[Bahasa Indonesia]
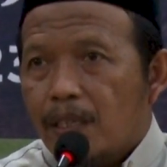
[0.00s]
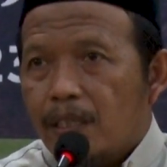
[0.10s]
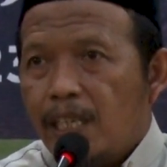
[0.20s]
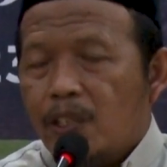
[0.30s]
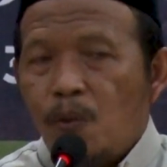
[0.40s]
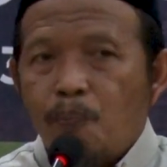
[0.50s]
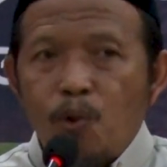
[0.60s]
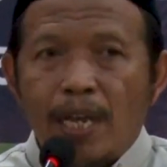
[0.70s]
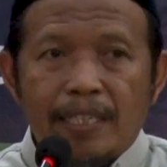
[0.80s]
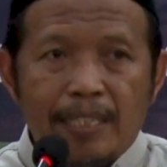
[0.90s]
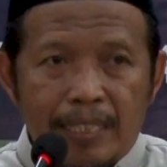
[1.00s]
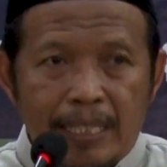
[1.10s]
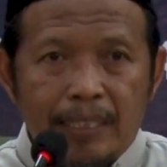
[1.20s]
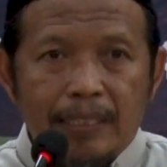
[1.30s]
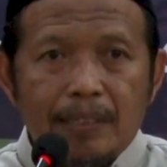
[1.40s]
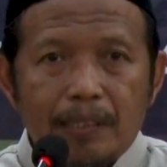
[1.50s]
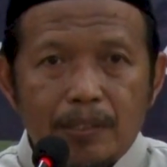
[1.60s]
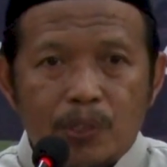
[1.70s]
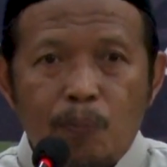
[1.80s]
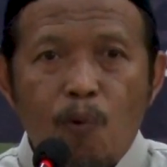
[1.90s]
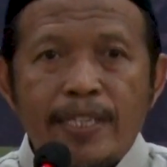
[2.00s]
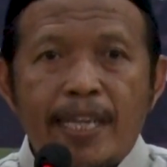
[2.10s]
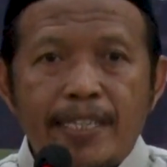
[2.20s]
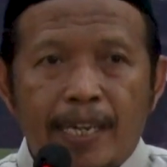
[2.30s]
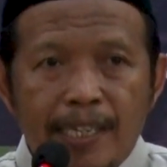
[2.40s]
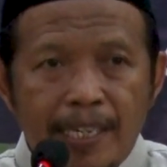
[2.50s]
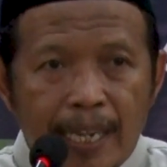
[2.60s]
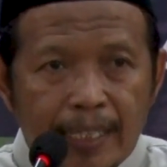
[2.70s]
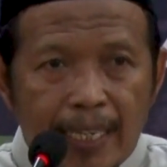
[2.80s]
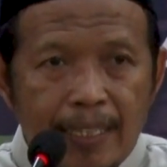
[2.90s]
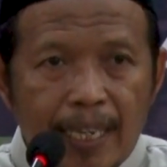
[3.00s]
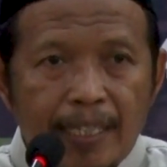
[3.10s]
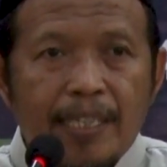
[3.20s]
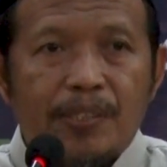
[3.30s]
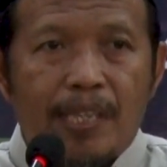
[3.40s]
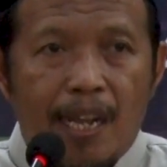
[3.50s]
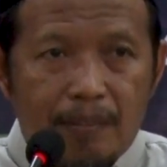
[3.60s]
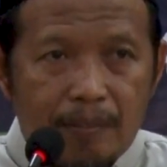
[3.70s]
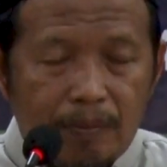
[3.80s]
di kumpulan ini semuanya yang didengar adalah nasihat.